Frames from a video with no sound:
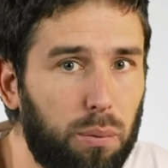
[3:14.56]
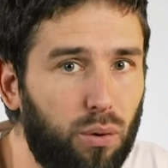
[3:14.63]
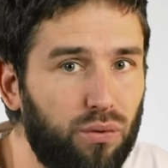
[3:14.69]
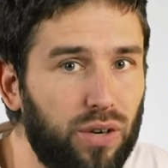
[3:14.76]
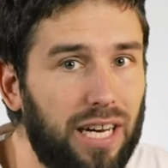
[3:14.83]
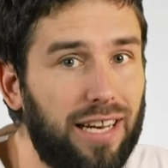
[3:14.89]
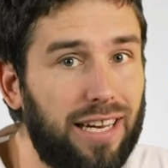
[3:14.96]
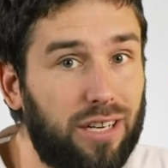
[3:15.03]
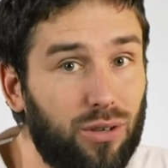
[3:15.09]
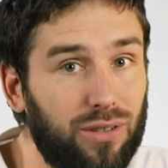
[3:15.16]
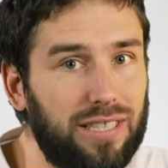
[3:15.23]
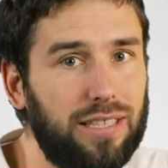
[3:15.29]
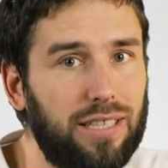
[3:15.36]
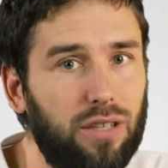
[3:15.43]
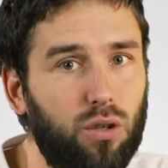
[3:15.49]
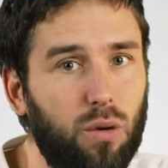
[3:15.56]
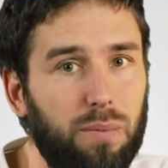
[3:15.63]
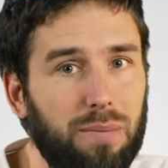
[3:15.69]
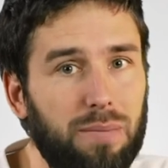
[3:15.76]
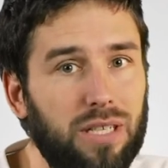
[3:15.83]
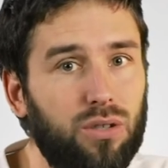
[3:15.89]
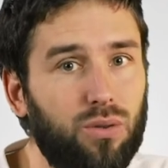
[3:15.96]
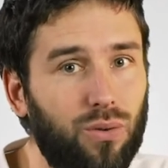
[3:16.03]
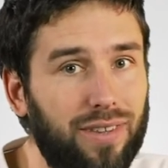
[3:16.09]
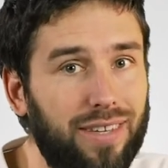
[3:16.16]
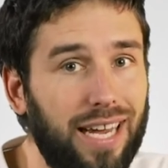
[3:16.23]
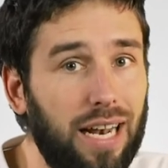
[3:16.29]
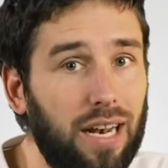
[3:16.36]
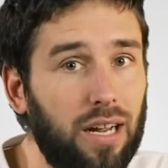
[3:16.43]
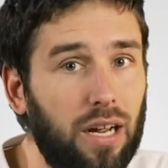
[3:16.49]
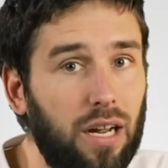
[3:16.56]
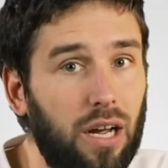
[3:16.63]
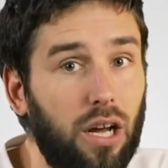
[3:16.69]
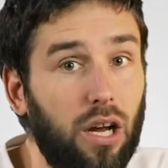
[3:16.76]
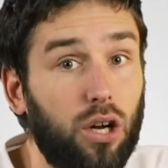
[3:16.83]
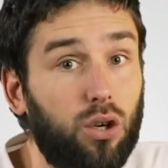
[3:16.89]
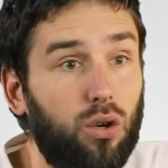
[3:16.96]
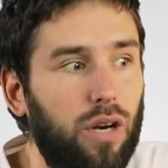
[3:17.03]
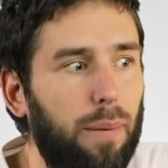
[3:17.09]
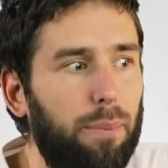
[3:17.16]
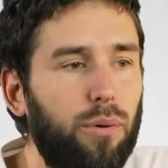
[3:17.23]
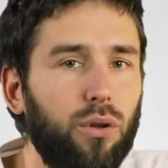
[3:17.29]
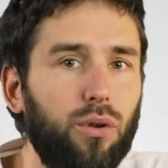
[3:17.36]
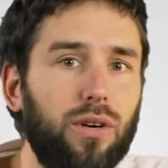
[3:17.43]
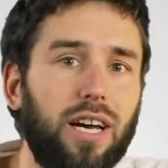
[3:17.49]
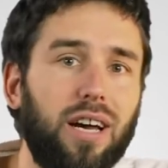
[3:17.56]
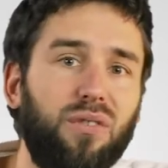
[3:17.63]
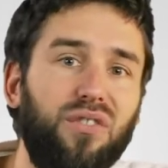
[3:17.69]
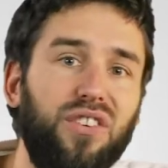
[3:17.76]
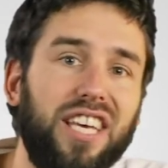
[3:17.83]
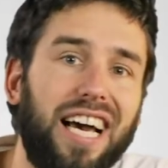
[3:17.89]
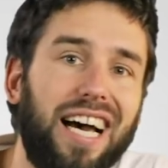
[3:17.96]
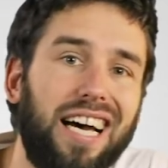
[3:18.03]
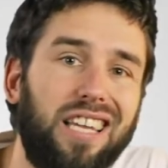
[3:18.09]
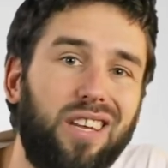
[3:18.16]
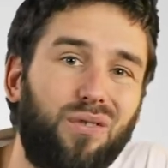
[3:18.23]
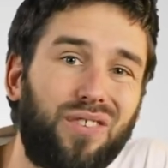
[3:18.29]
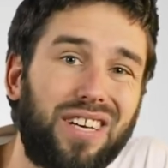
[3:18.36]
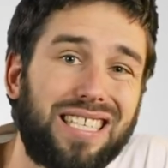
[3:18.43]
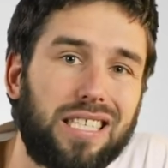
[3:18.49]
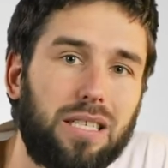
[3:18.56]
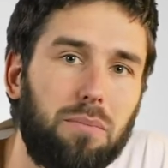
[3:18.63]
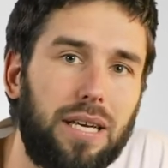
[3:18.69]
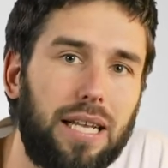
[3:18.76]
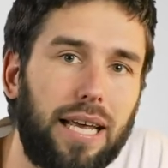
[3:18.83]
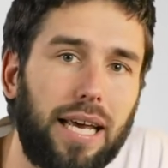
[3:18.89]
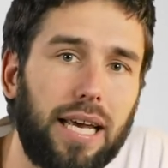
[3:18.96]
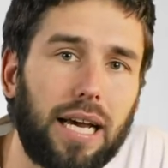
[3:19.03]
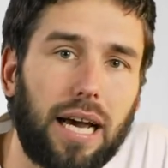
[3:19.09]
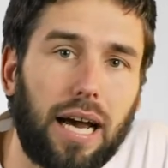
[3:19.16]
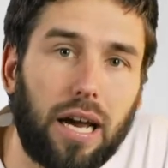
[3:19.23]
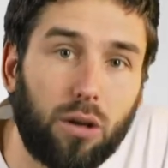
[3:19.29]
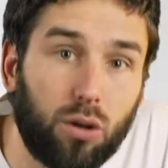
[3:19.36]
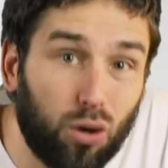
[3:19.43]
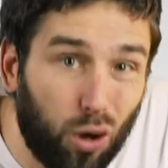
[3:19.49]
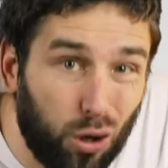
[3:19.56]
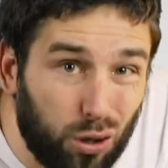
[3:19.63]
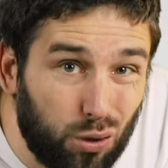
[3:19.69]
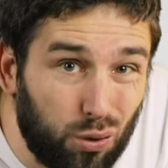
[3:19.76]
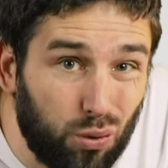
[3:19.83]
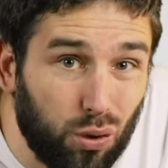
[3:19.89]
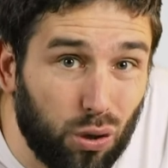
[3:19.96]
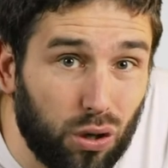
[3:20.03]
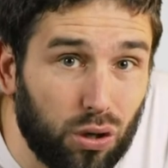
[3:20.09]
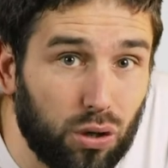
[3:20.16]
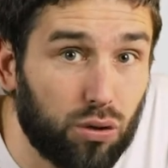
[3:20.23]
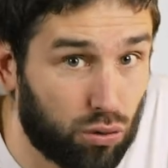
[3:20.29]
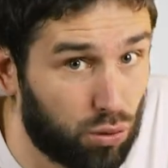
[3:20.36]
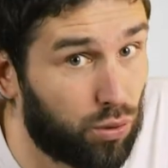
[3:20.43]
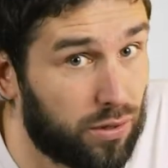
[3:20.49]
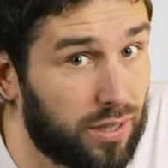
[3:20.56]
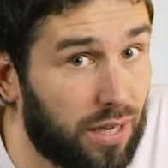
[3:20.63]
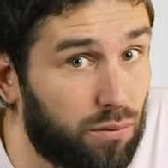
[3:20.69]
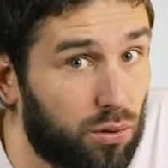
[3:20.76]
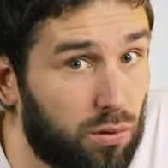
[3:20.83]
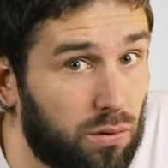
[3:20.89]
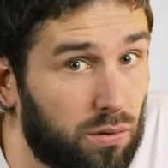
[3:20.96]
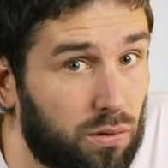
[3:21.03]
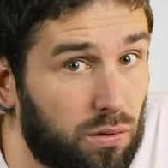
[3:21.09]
prouvé que les quantités de dopamine sont telles que la pornographie a un effet similaire à une drogue dure sur le cerveau.